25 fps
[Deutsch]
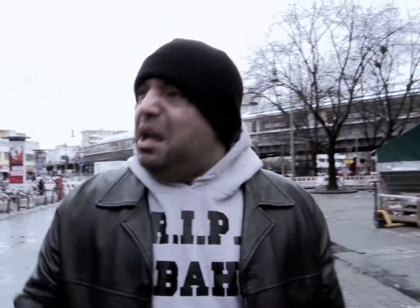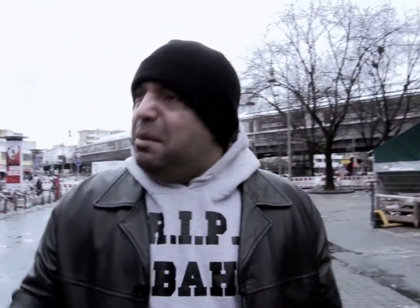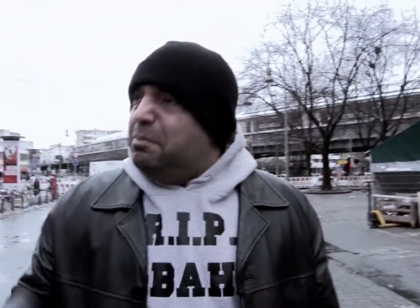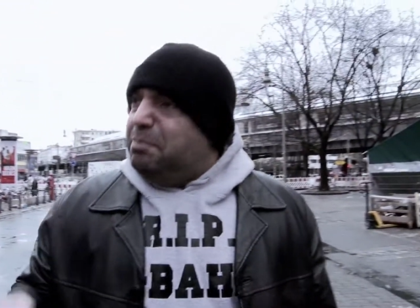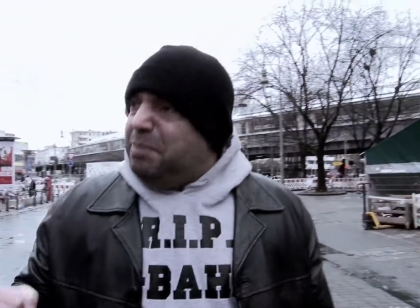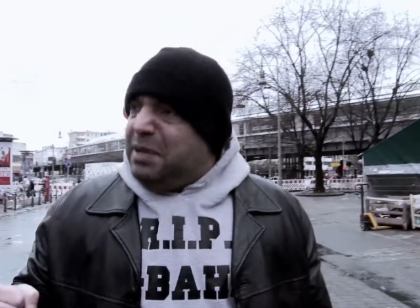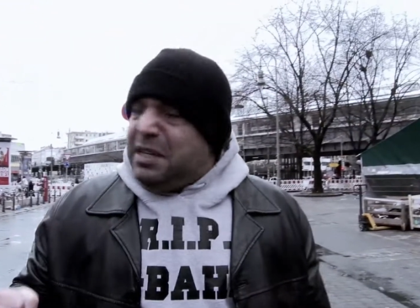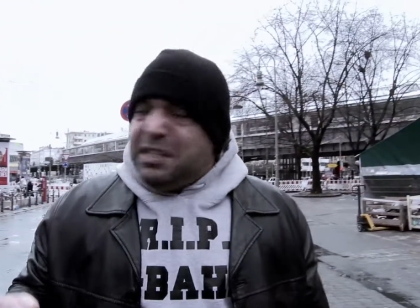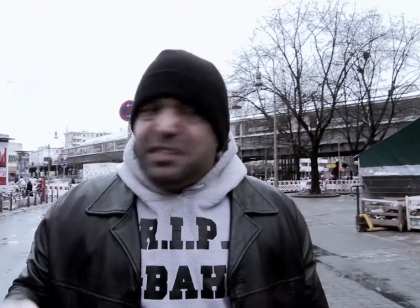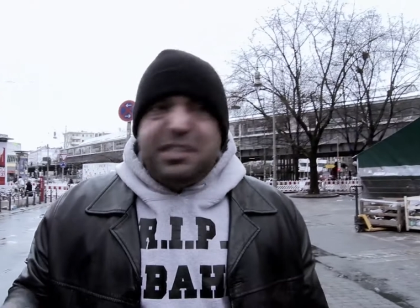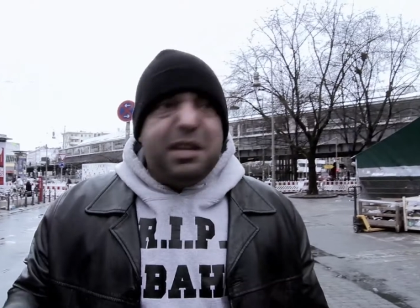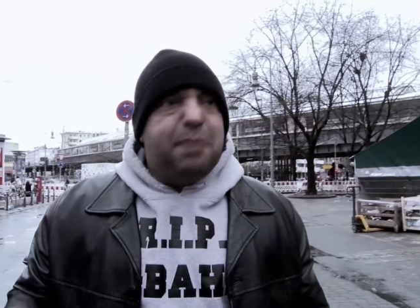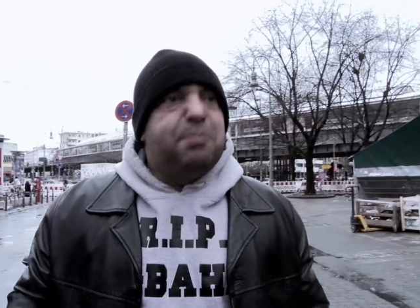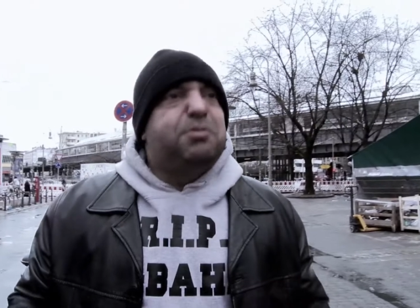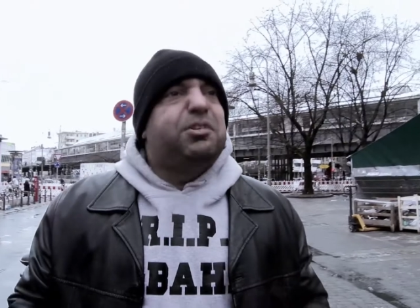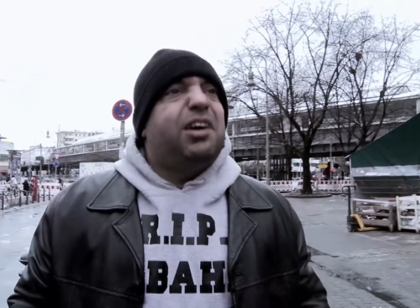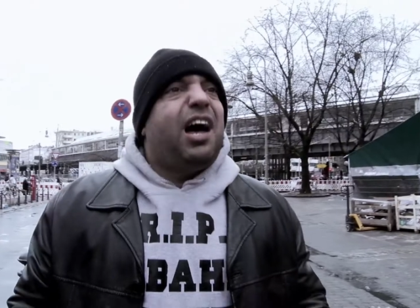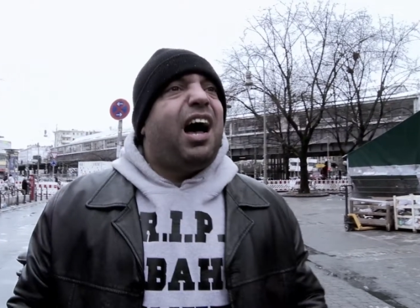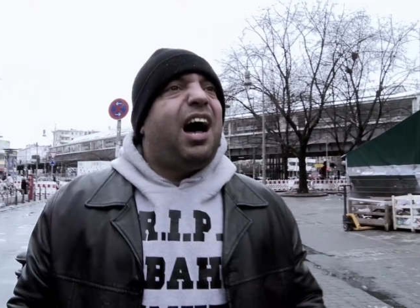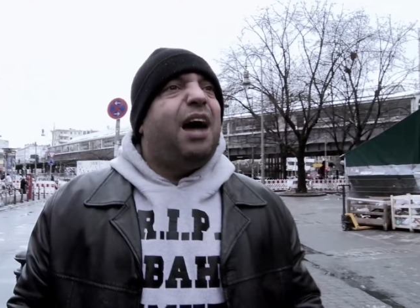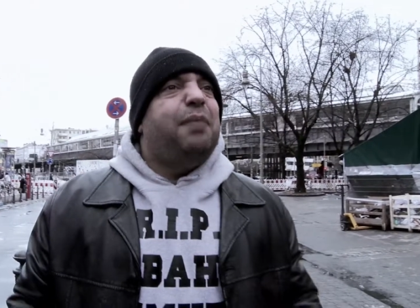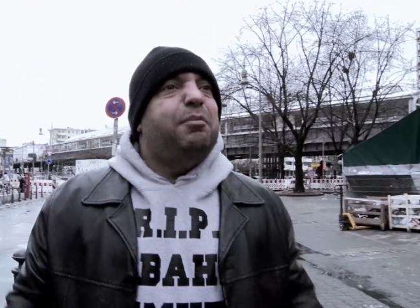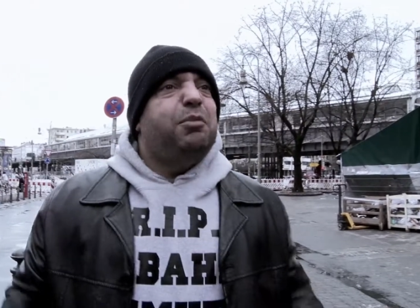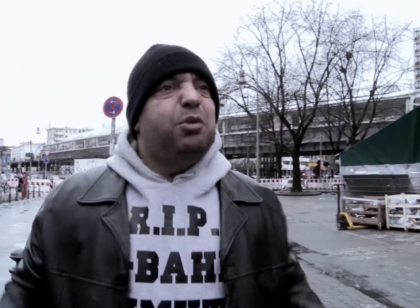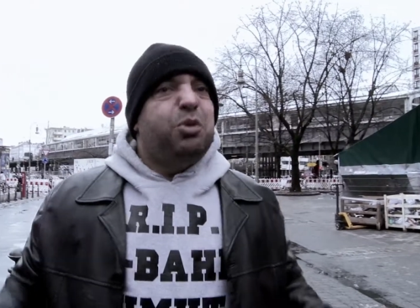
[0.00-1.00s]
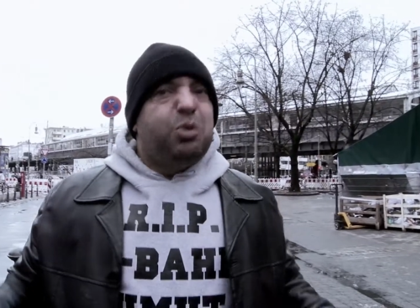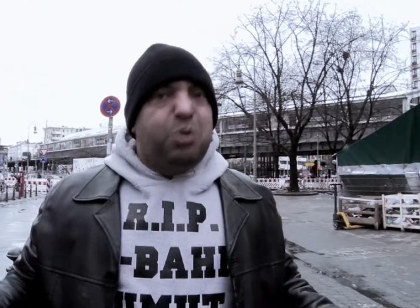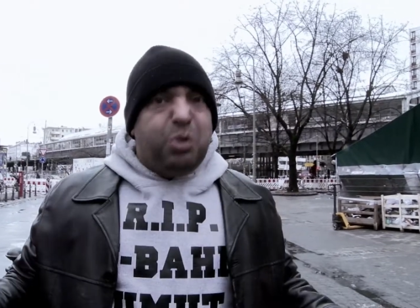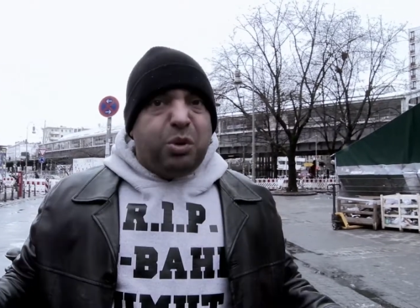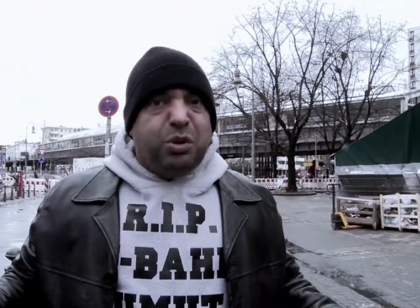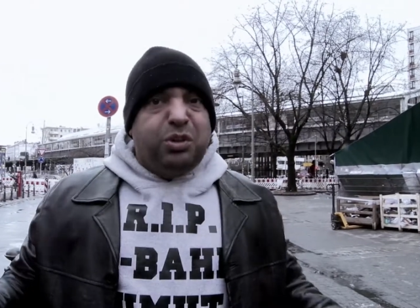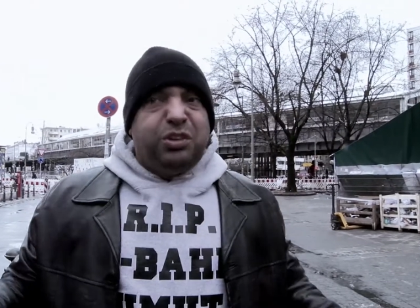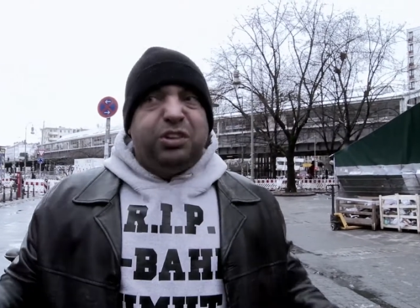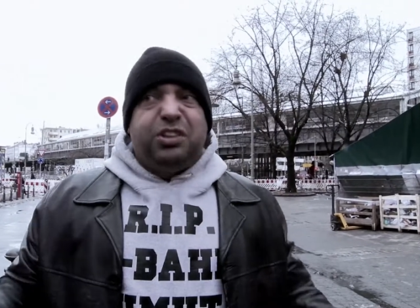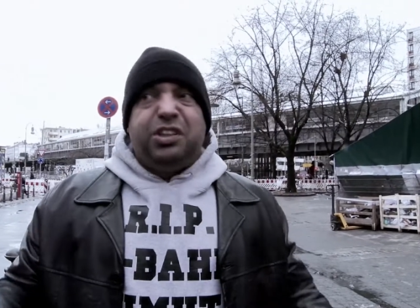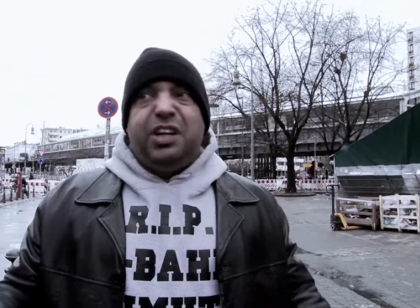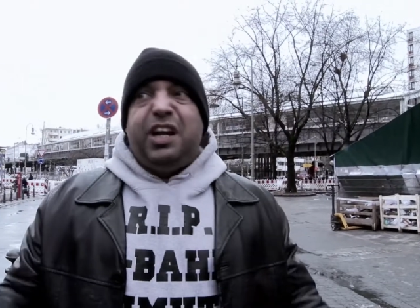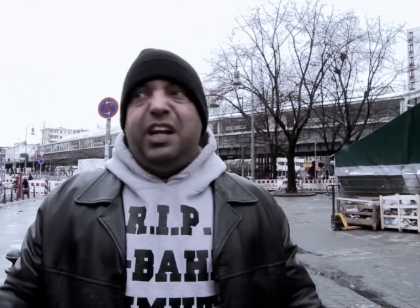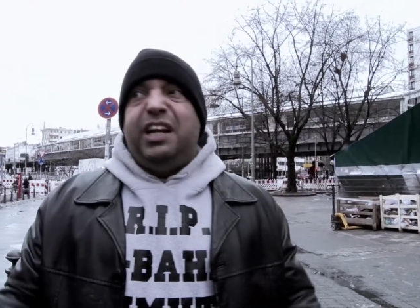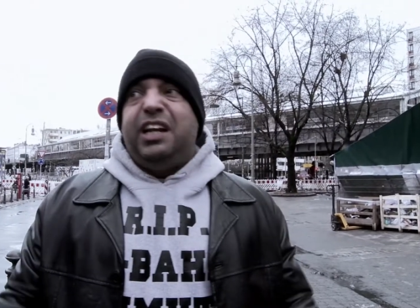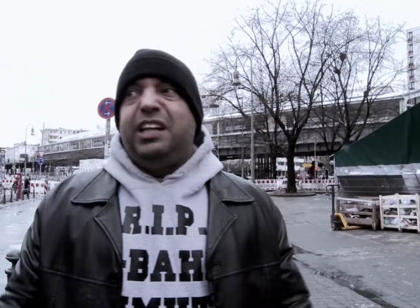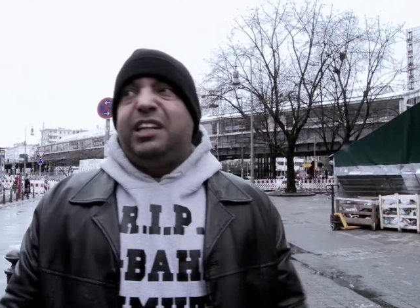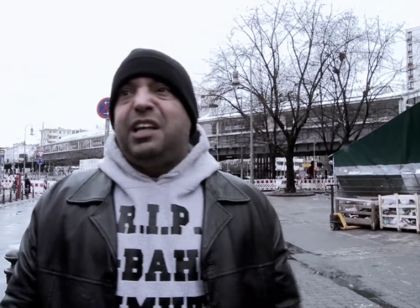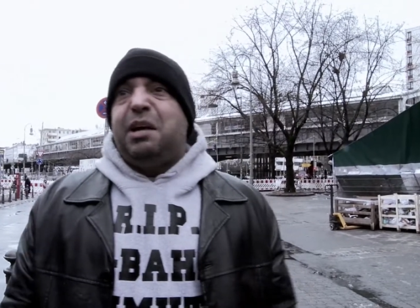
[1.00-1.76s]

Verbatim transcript: Bizeps, Arme, Rückentraining,